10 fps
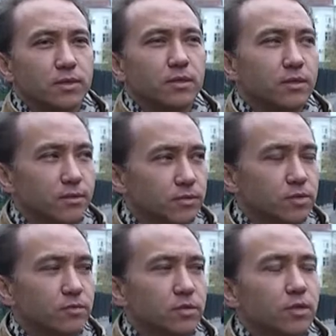э,
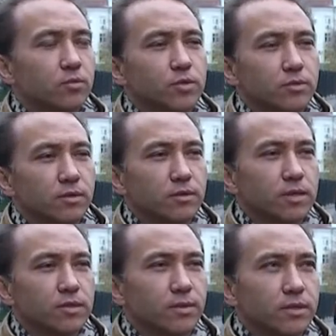о том, что у
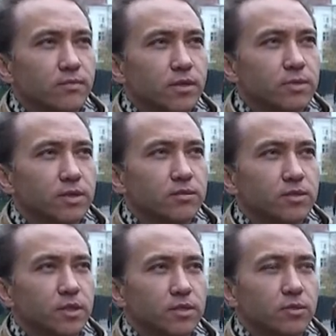нас спортивная
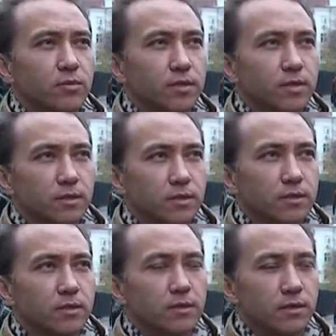общественность, наши
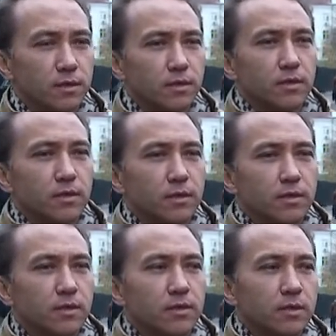руководители
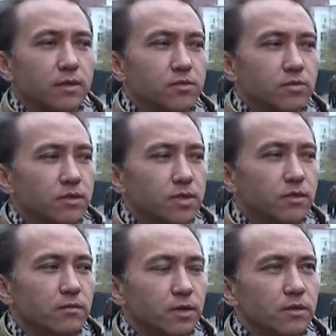э, организованного
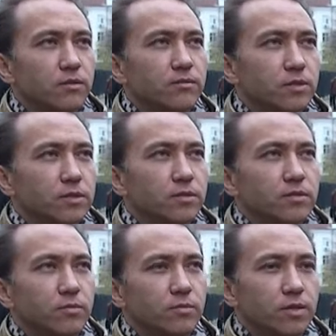движения инвалидов у нас в
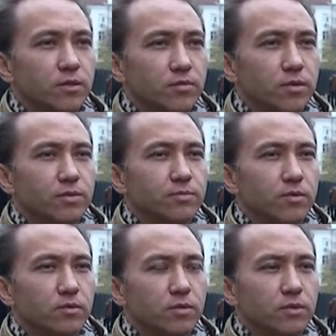республике вот,
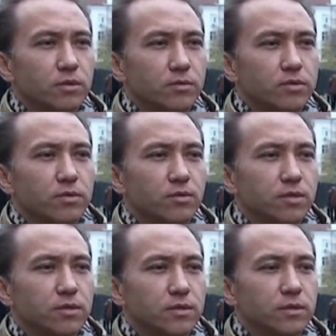обеспокоены такой
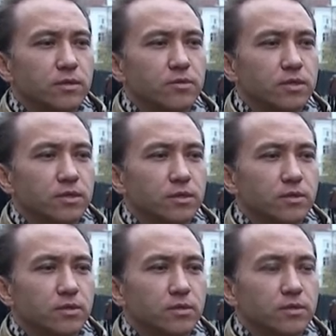ситуацией,
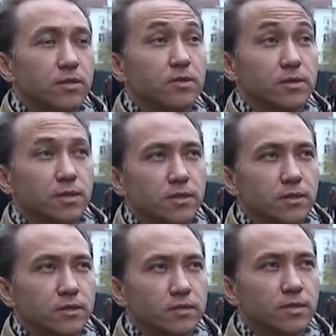сложившейся, со,
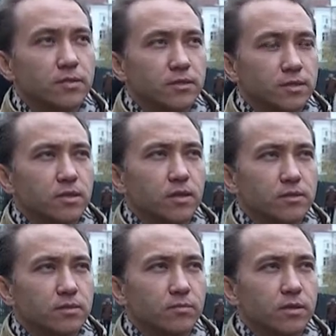э, связанной со
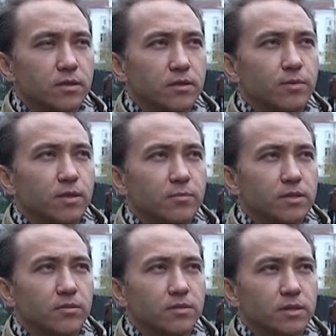строительством э,
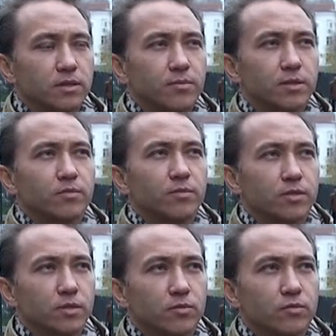Паралимпийского центра спортивной
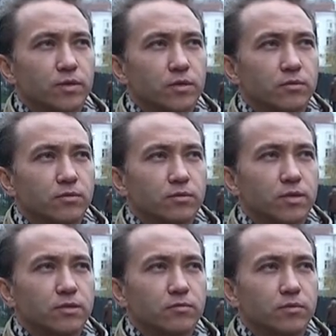подготовки у
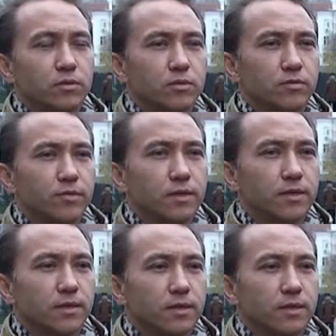нас в городе Уфе.